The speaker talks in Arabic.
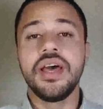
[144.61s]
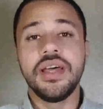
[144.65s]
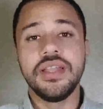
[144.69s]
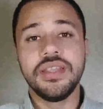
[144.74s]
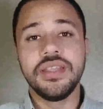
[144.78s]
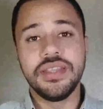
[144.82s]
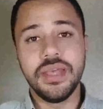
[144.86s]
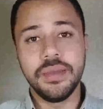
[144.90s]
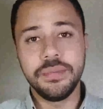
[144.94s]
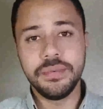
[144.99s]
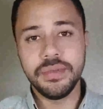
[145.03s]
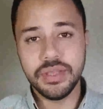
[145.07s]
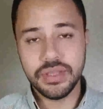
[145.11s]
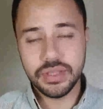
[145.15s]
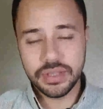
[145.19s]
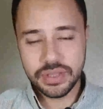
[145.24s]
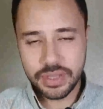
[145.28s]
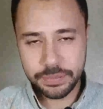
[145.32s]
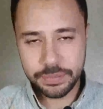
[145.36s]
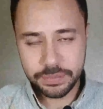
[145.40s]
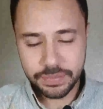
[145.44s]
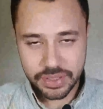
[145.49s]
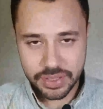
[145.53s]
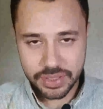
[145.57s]
ده بي
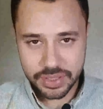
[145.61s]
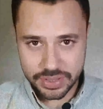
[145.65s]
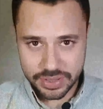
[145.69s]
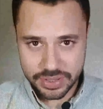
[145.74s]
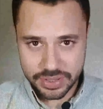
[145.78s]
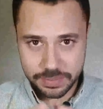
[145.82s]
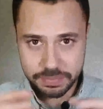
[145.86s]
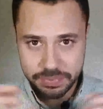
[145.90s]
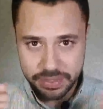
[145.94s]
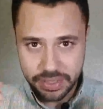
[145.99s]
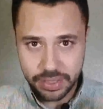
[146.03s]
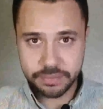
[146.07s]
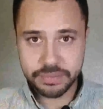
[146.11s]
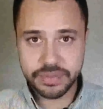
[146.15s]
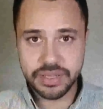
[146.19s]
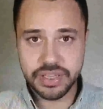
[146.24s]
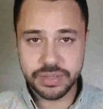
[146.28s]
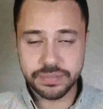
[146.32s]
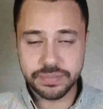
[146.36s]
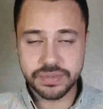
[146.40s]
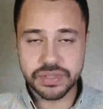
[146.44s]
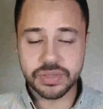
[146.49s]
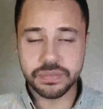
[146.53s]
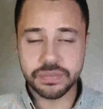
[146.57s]
ده بي دي بتعمل
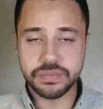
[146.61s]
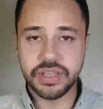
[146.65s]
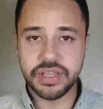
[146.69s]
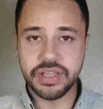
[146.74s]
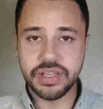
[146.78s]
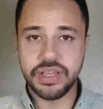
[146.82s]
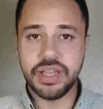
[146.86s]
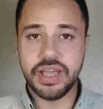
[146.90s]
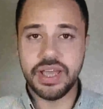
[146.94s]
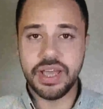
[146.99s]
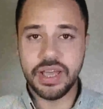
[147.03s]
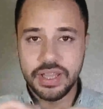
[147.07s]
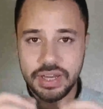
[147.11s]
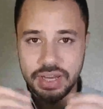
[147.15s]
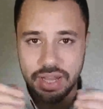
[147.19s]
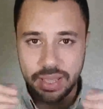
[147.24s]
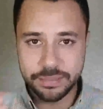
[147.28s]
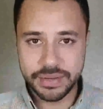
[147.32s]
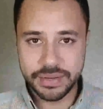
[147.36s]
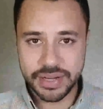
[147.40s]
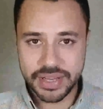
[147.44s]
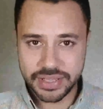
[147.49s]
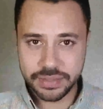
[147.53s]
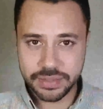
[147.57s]
ايه بالظبط
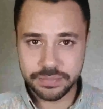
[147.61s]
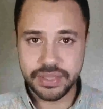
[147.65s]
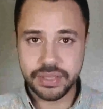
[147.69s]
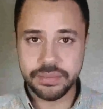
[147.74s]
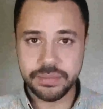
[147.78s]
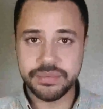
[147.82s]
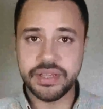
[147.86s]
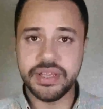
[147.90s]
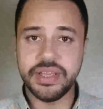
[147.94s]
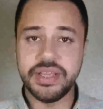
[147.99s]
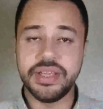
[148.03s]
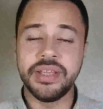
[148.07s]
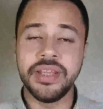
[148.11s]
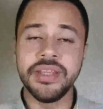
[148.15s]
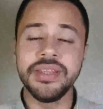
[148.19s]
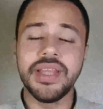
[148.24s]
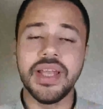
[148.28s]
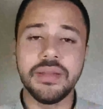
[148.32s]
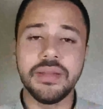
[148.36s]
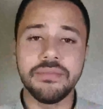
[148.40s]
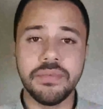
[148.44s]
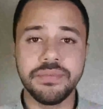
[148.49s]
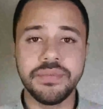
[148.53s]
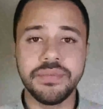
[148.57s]
العمليه دي بتعمل ايه ان انت
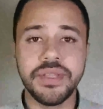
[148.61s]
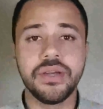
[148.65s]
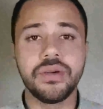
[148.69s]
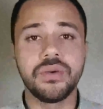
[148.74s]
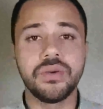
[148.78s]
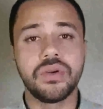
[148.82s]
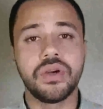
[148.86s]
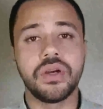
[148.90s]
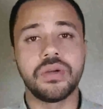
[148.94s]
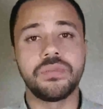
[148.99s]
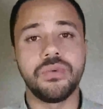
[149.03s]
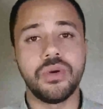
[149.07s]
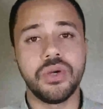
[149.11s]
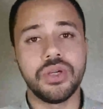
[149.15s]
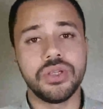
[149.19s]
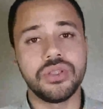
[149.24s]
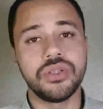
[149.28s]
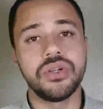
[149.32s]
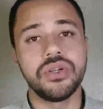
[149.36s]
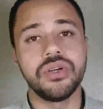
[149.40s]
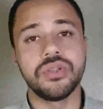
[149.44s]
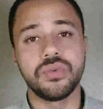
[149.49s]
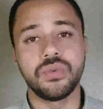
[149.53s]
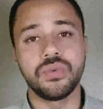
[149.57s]
لما بتاكل
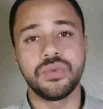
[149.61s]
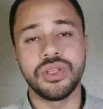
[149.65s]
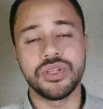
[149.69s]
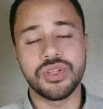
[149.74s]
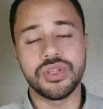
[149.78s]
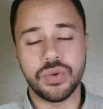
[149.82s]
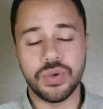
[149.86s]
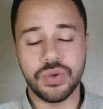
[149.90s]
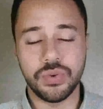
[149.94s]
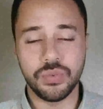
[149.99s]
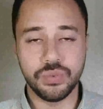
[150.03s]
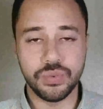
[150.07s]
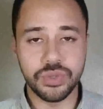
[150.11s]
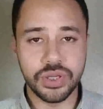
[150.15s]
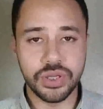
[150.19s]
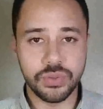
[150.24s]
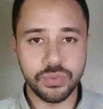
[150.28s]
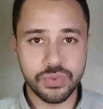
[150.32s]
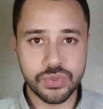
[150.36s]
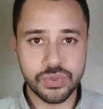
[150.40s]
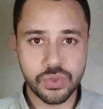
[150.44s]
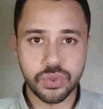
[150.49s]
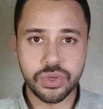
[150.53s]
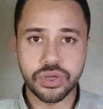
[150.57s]
كربوهيدرات
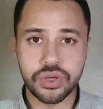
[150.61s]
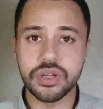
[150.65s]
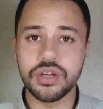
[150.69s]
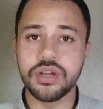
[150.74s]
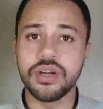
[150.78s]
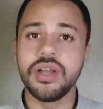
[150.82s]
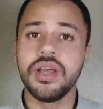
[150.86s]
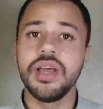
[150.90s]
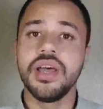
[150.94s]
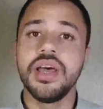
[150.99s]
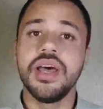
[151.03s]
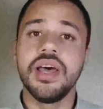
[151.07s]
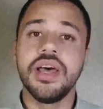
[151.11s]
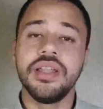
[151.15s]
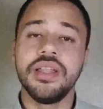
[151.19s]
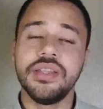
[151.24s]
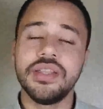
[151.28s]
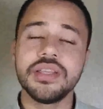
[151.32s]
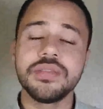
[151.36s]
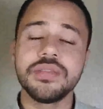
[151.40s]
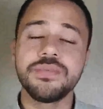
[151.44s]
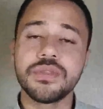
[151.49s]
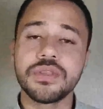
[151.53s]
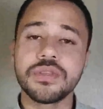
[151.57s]
وسكر
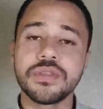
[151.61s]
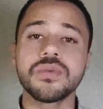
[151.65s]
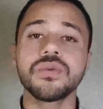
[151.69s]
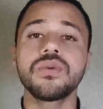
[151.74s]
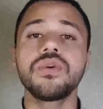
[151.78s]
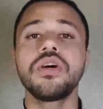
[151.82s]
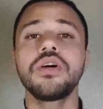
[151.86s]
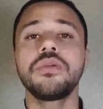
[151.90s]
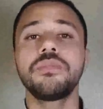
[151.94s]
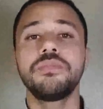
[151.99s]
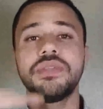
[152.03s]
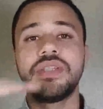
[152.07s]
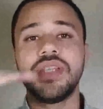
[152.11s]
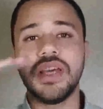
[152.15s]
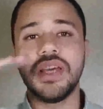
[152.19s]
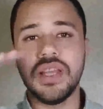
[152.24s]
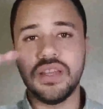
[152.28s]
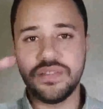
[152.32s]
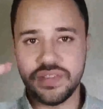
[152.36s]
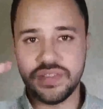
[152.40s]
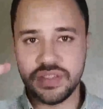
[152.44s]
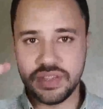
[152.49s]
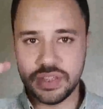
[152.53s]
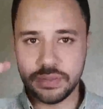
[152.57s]
نسبه السكر
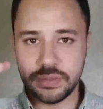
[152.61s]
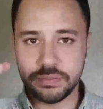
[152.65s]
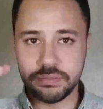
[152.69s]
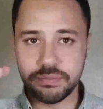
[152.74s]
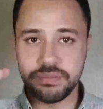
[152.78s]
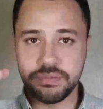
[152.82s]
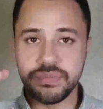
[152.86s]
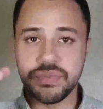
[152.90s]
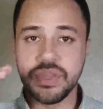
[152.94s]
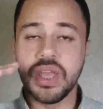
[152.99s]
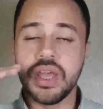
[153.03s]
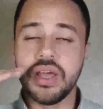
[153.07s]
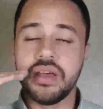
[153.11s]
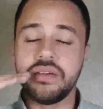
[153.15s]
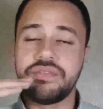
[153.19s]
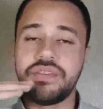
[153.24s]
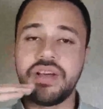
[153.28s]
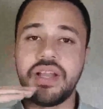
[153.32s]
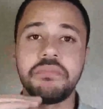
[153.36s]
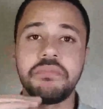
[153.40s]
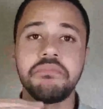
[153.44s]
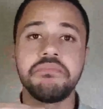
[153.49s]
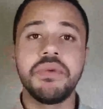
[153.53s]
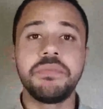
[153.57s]
بتعلى في الدم
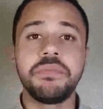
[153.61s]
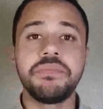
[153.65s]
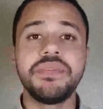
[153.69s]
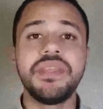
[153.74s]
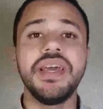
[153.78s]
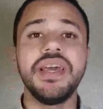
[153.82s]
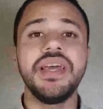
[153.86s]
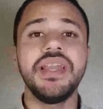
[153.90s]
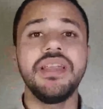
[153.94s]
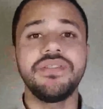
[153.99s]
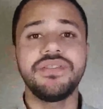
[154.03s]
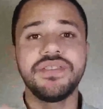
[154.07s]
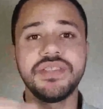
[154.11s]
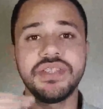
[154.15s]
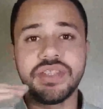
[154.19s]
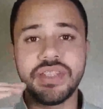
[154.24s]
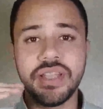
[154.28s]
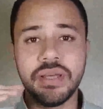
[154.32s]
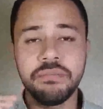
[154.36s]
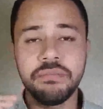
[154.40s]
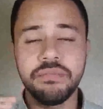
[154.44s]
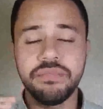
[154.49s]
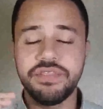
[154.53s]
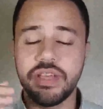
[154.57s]
فلما بتعلى في
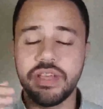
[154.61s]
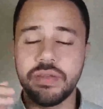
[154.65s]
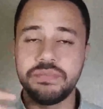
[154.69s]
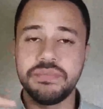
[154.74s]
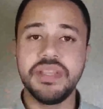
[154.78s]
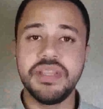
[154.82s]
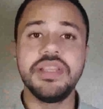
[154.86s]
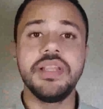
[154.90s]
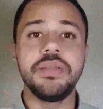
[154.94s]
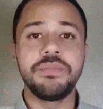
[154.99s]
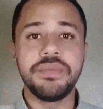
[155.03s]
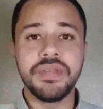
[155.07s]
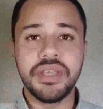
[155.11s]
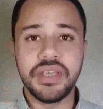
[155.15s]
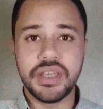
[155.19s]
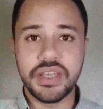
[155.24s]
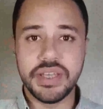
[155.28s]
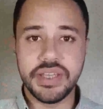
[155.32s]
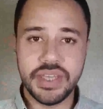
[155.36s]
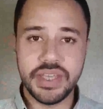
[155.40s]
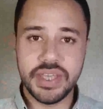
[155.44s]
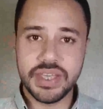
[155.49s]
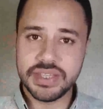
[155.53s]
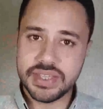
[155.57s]
الدم فيبتدي
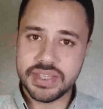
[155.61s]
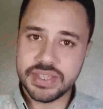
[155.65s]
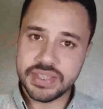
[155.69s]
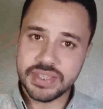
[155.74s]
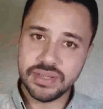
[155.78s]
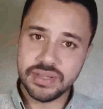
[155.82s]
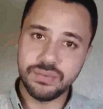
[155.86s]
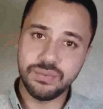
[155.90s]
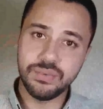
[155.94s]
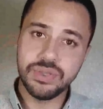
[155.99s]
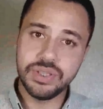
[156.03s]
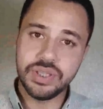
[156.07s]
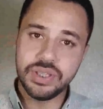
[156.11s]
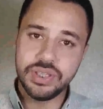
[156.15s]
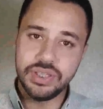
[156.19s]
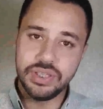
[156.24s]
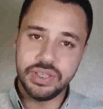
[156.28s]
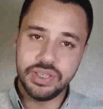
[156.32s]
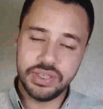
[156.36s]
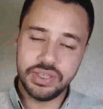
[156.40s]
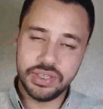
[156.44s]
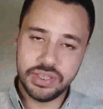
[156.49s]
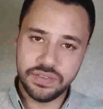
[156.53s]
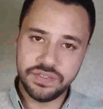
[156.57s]
البنكرياس يزود
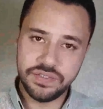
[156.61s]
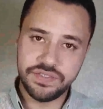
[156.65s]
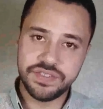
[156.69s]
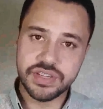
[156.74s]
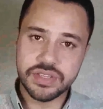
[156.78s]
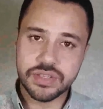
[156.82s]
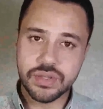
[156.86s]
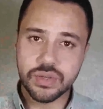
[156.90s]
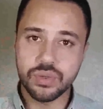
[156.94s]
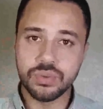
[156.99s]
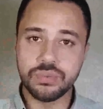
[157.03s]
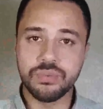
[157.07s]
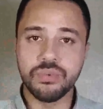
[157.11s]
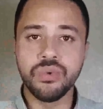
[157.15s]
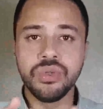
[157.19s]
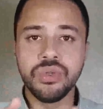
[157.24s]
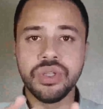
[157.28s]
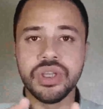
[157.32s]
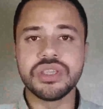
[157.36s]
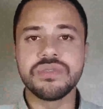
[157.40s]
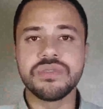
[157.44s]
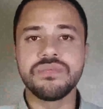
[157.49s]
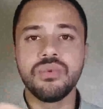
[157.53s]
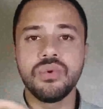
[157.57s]
يفرز هرمون
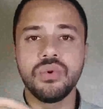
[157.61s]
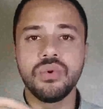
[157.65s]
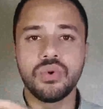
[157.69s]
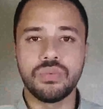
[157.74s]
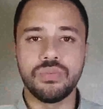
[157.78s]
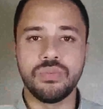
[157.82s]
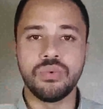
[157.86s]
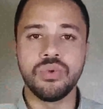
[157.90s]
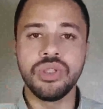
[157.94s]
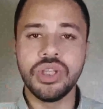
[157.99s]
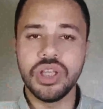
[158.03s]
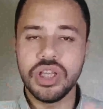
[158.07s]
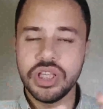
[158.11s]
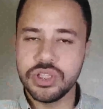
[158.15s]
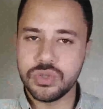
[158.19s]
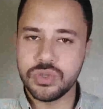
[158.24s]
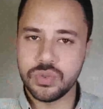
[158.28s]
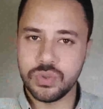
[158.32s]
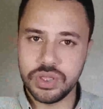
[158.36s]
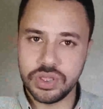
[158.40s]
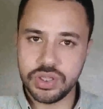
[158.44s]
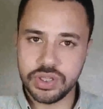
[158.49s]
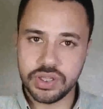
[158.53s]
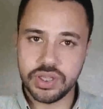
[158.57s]
اسمه هرمون
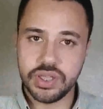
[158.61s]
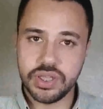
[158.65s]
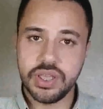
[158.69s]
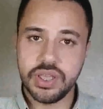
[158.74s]
الانسولين